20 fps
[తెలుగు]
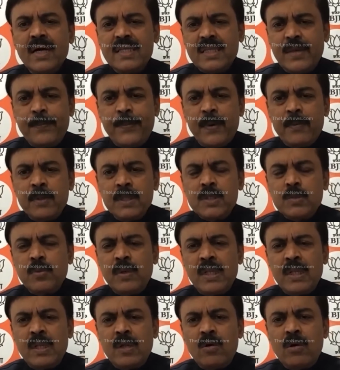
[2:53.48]
గత
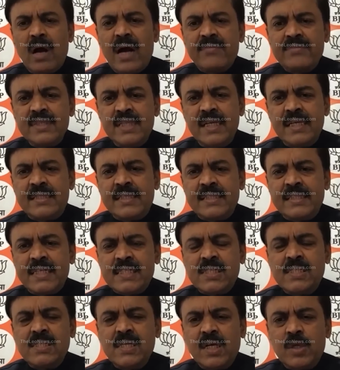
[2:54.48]
ప్రభుత్వంలో అవినీతి
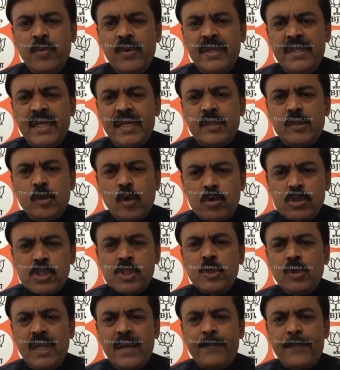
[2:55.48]
చేసినటువంటి
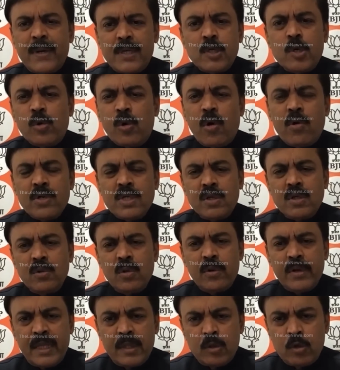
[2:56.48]
దోషుల్ని
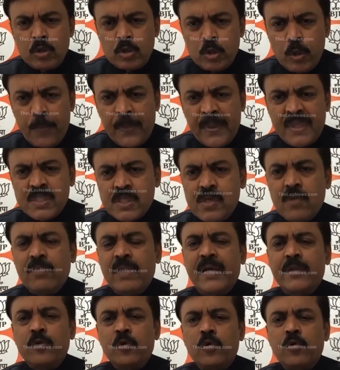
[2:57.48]
పట్టుకోవటంలో ఎందుకు చూపించడం
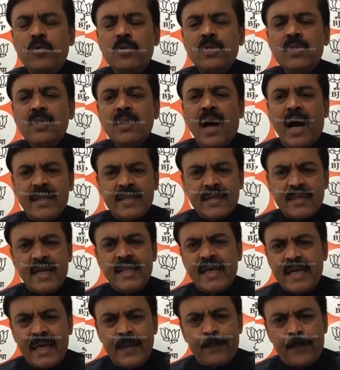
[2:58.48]
లేదు
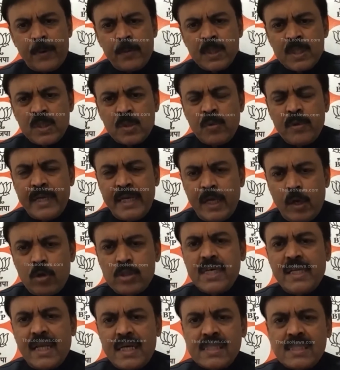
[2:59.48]
అన్నదానికి ప్రభుత్వం ఈ
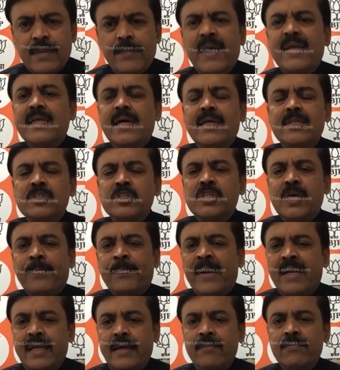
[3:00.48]
రోజైనా సమాధానం
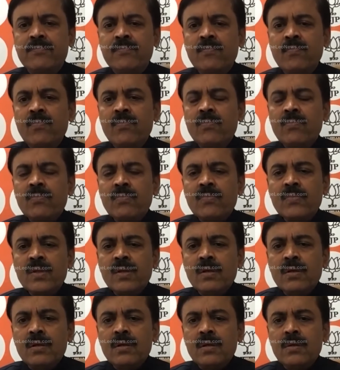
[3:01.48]
చెప్పాలి
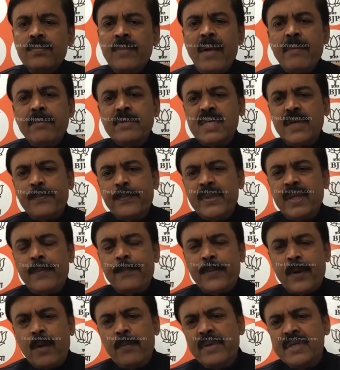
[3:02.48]
మేము చెప్పిన
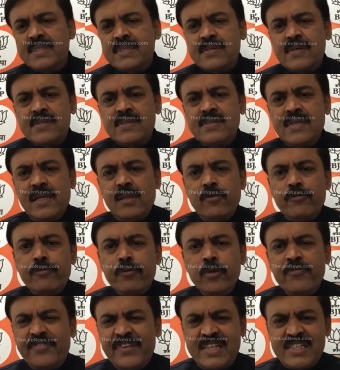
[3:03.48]
ప్రామిసెస్ నేను
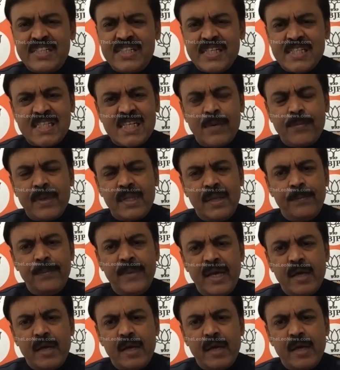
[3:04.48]
ఫుల్ఫిల్ చేశామని